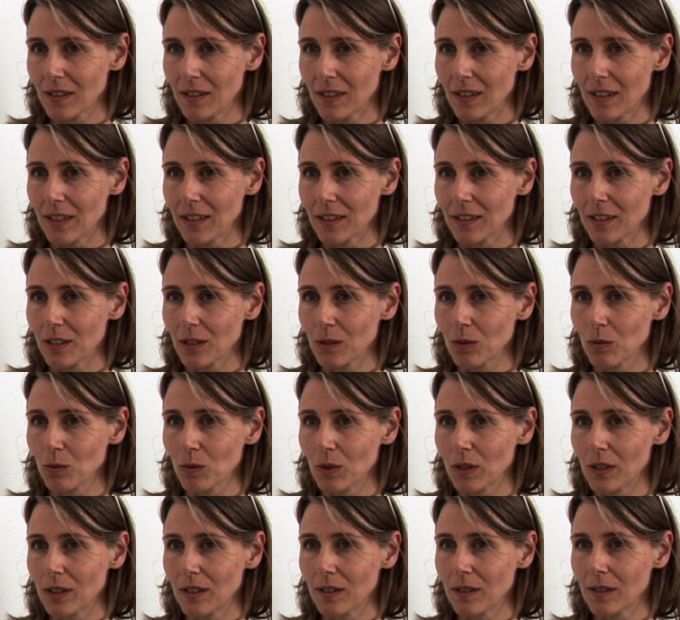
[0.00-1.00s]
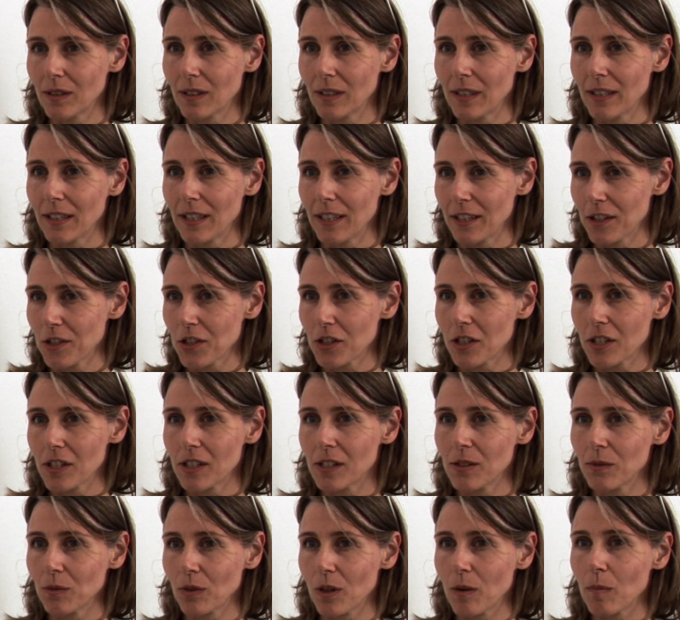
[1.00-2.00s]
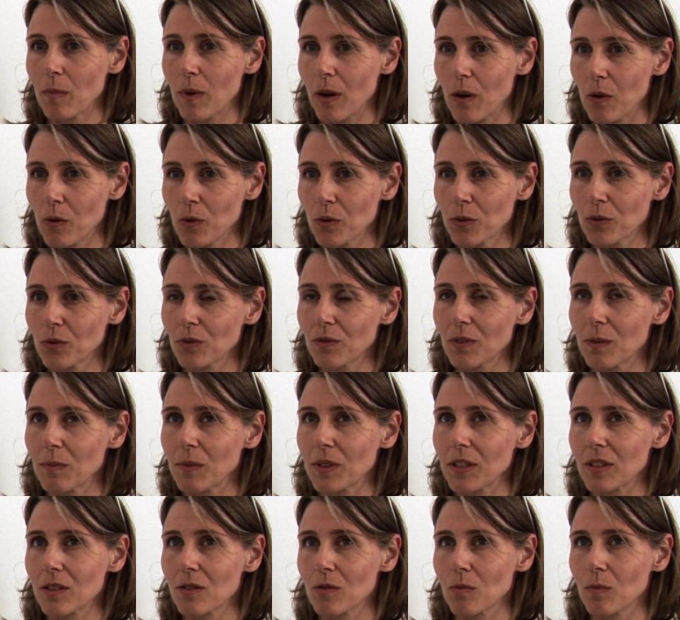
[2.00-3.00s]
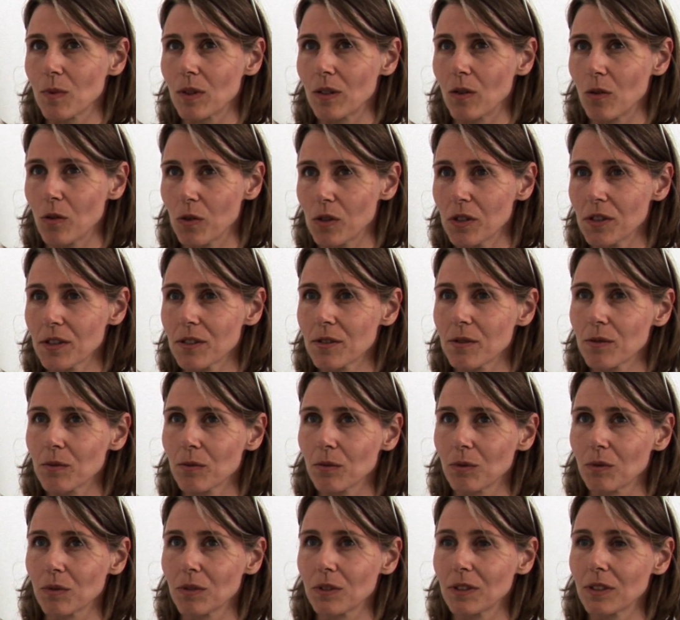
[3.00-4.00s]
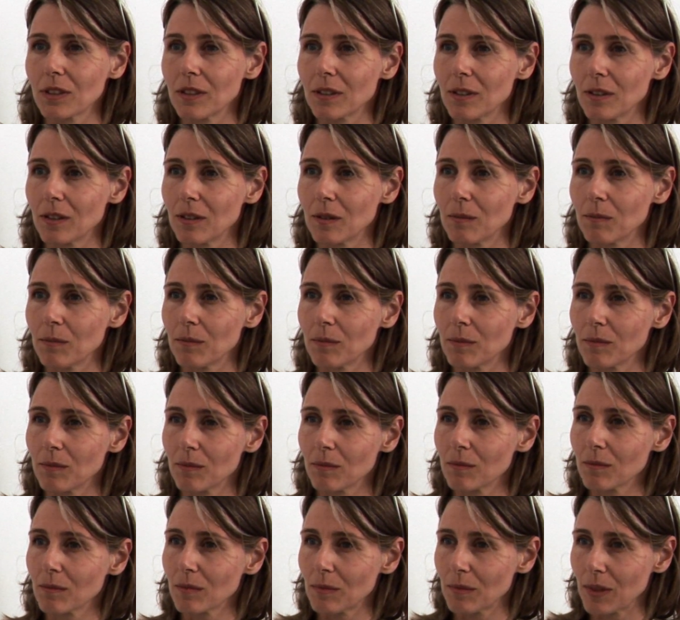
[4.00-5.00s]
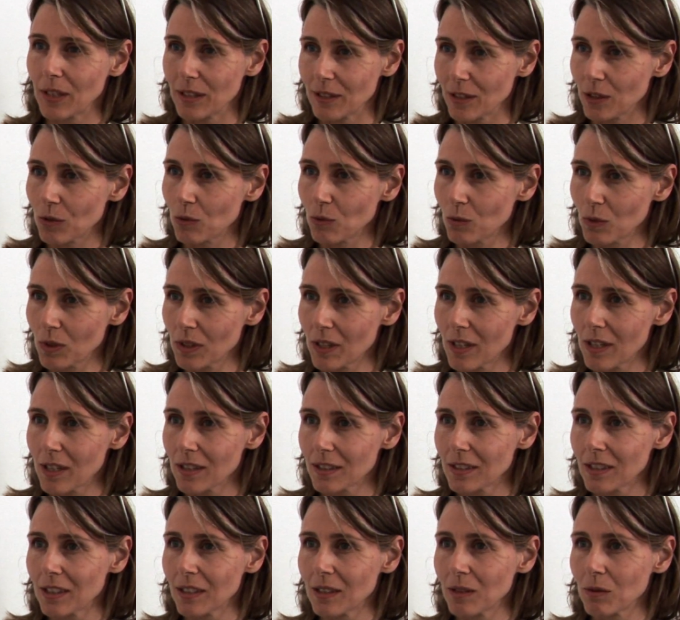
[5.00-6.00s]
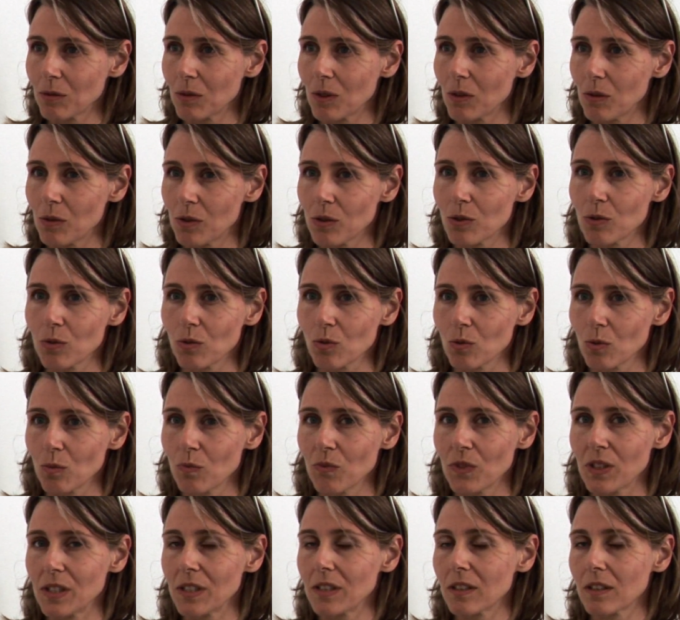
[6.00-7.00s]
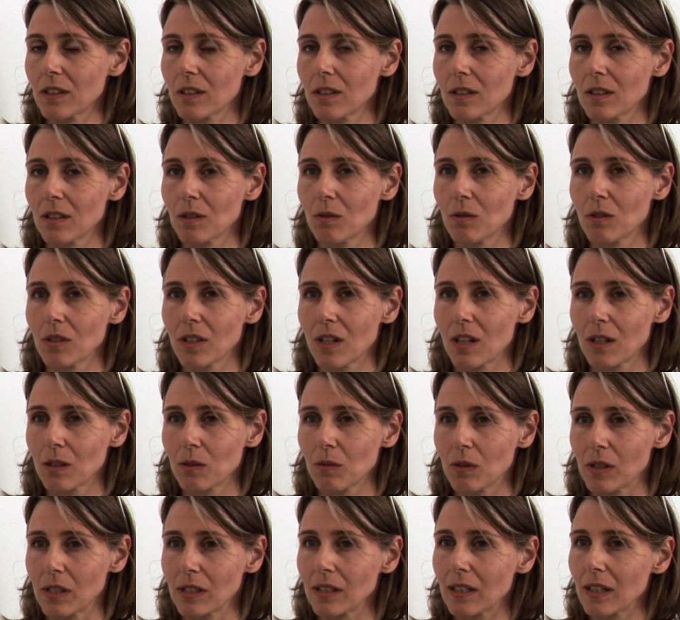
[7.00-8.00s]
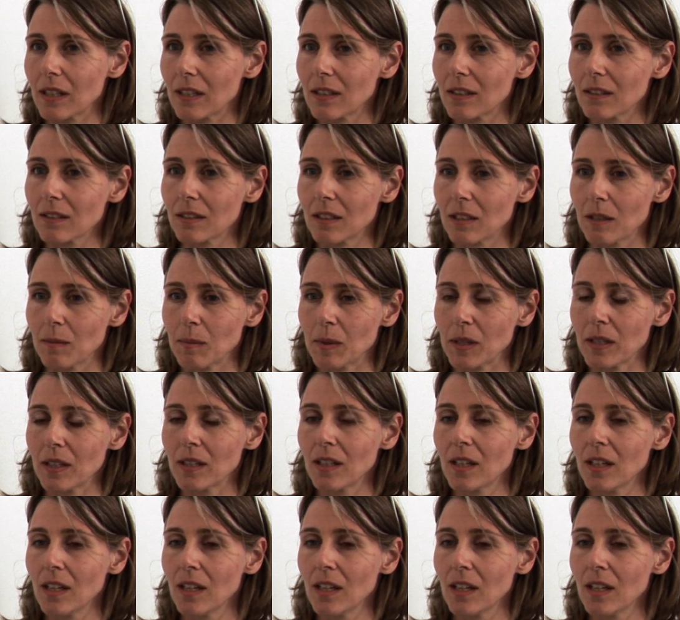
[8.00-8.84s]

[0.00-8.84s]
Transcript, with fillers: Architektur herstellt oder baut. Und wenn man jetzt über Holz und ähm, Architektur nachdenkt oder Holz und Umwelt, ist es natürlich aktuell gerade das Thema,